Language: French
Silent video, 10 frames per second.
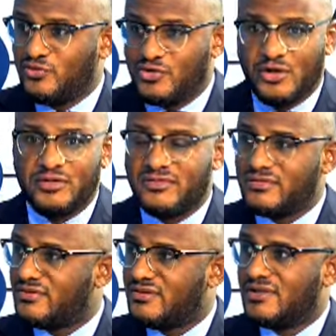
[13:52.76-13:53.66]
je vous
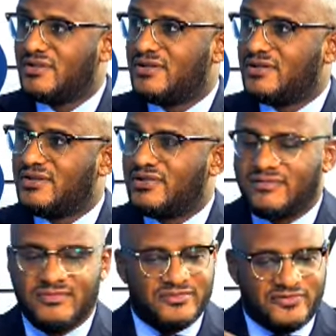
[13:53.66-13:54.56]
donne... Je peux même vous donner toute
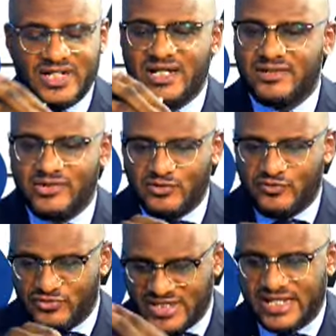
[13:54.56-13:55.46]
l'émission pour y répondre.
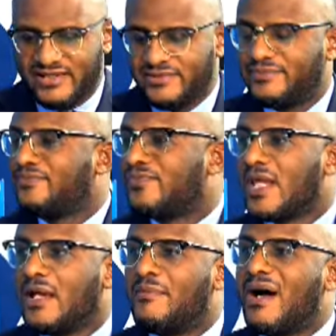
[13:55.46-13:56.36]
Voilà, je vous aide.
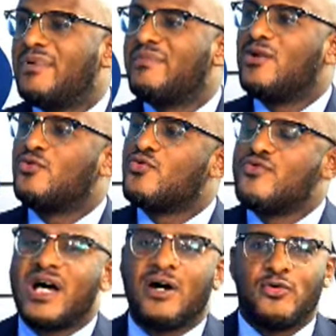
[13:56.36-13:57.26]
Babi
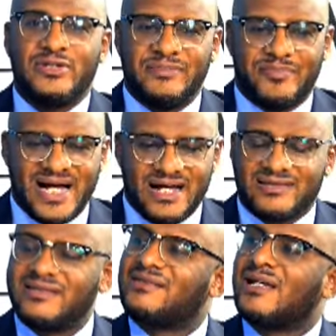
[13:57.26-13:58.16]
Balukuna, au
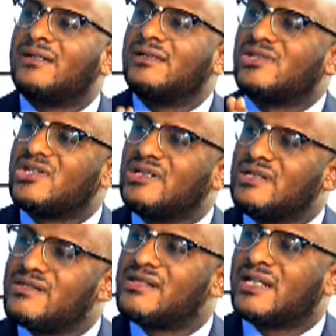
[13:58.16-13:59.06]
départ, c'est un
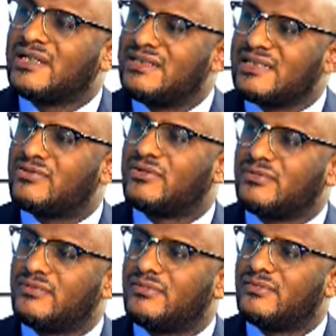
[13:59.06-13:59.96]

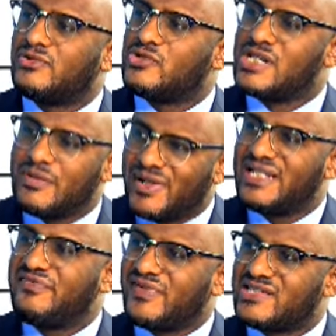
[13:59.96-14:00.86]
tchisekediste.
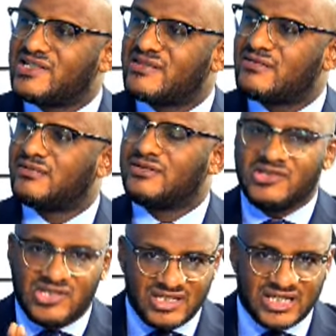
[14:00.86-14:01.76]
Je n'ai pas dit fasciste,
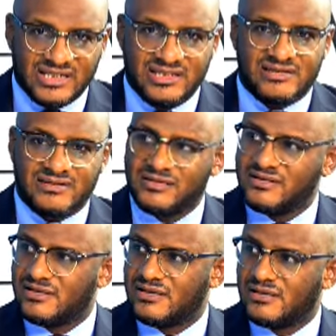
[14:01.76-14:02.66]
tchisekediste.